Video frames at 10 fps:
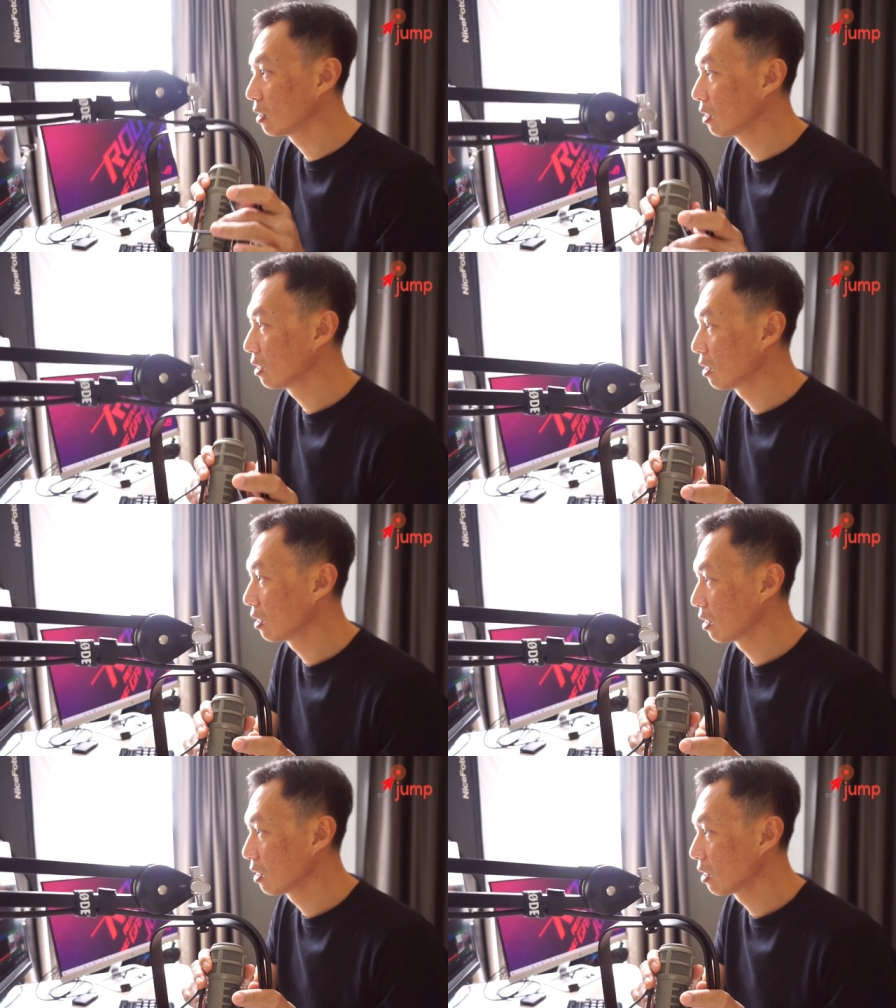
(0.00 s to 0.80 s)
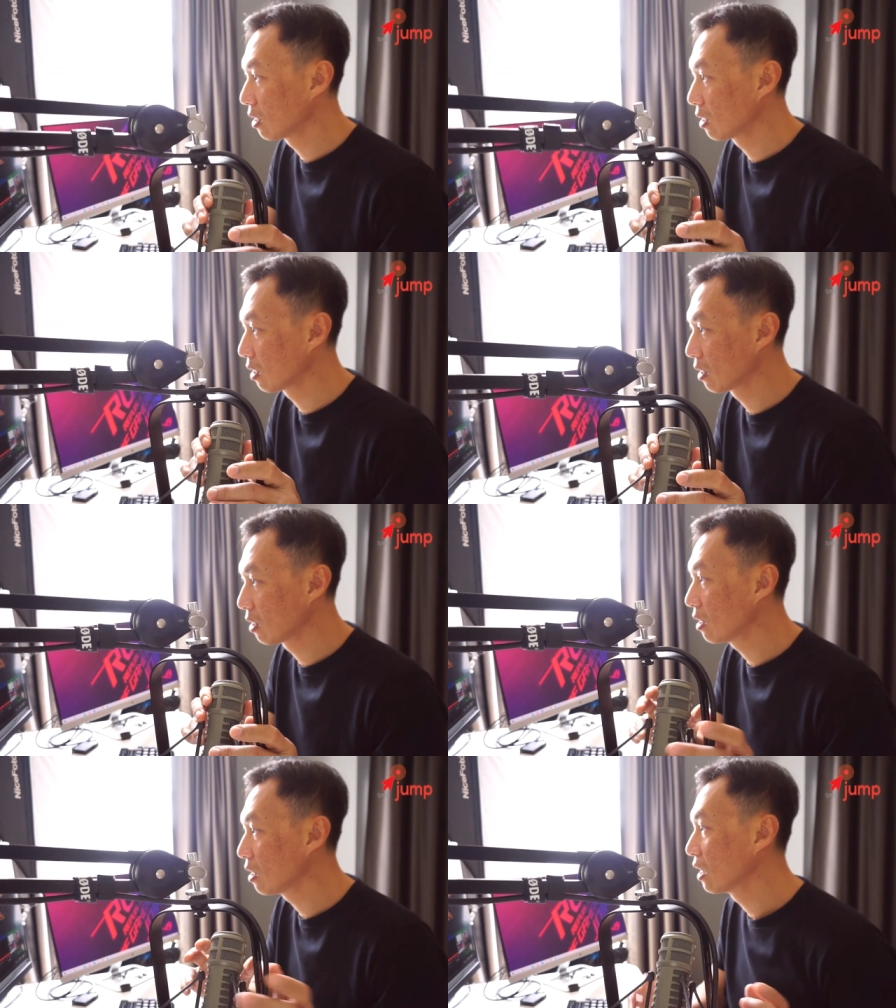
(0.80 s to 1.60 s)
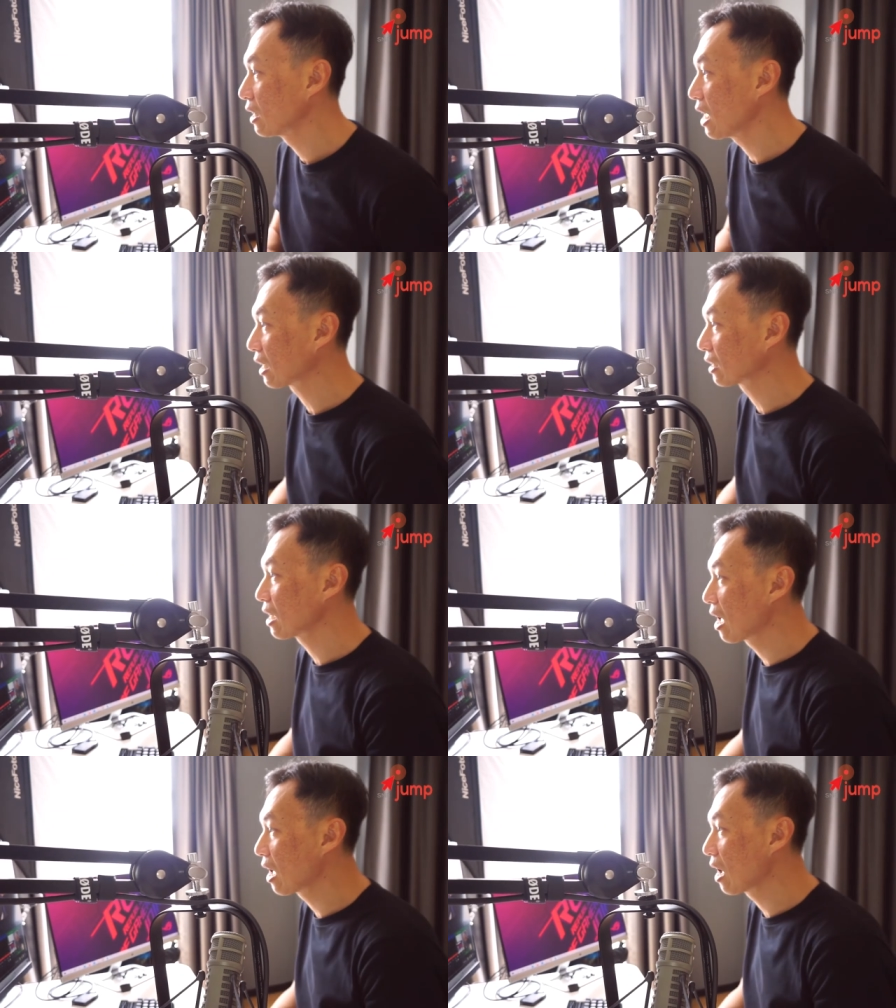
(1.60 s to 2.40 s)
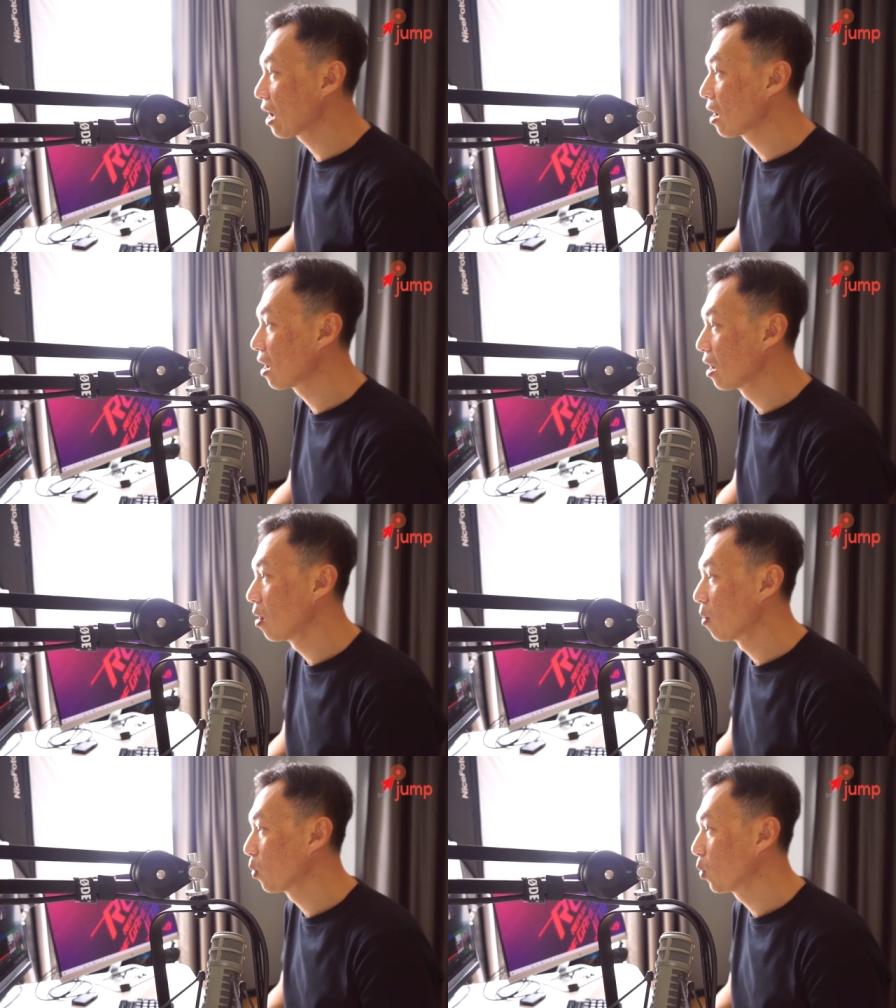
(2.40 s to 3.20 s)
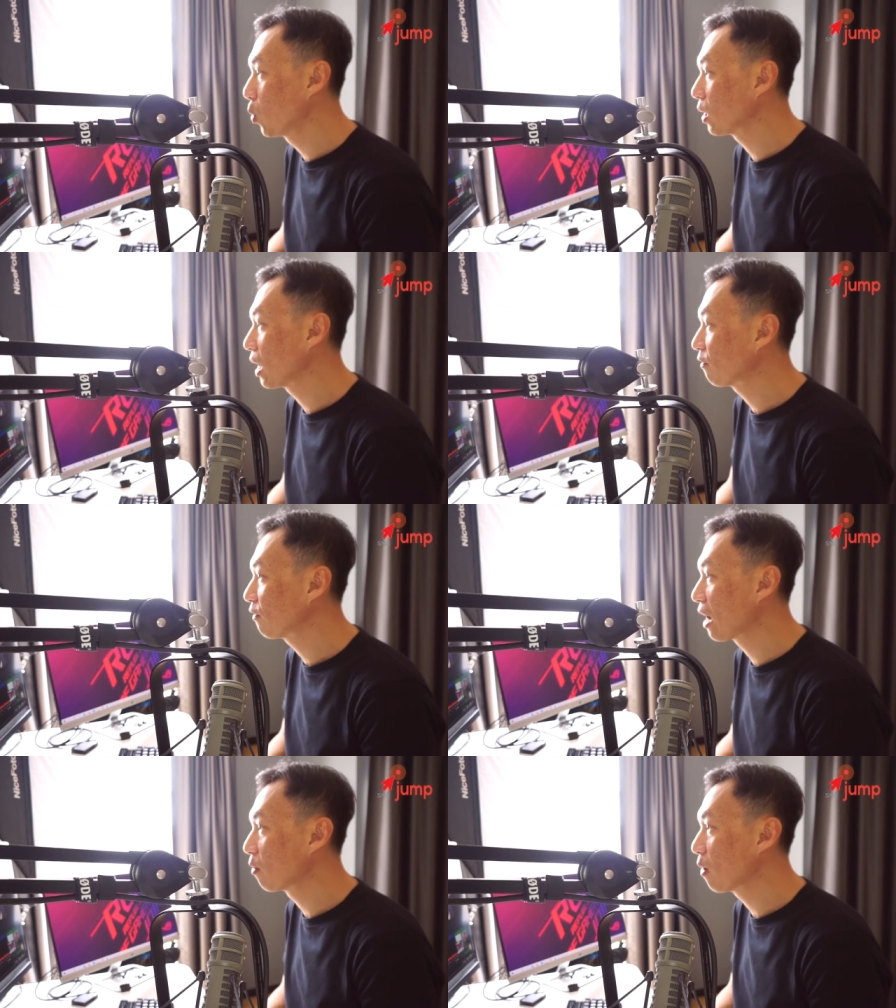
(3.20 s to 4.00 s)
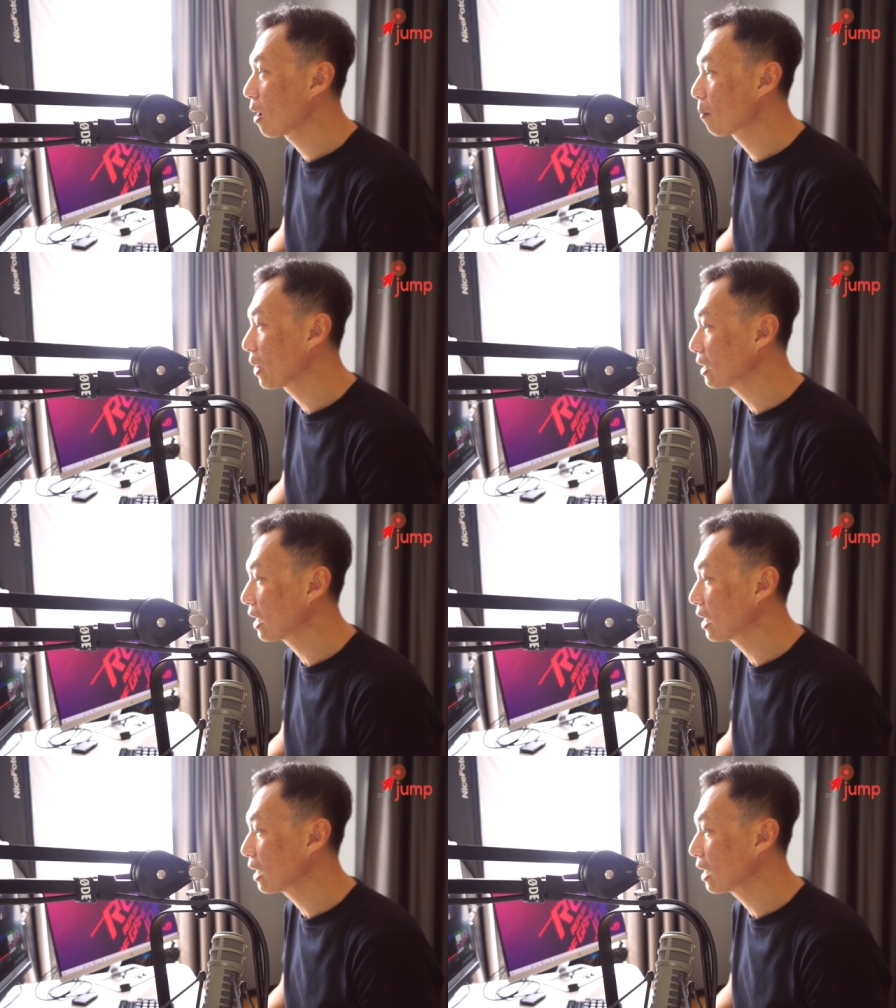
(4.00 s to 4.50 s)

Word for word: ต่างครับแล้วผมก็เป็นไฟหลักของผมที่ส่องเข้ามาหาตัวผม